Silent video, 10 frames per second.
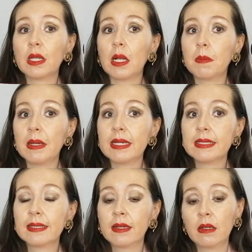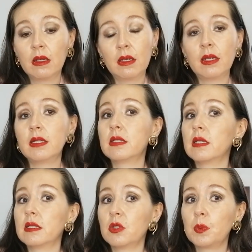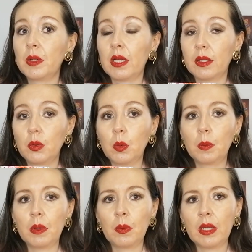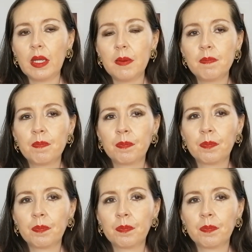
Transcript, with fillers: Tal vez estés esperando un bebé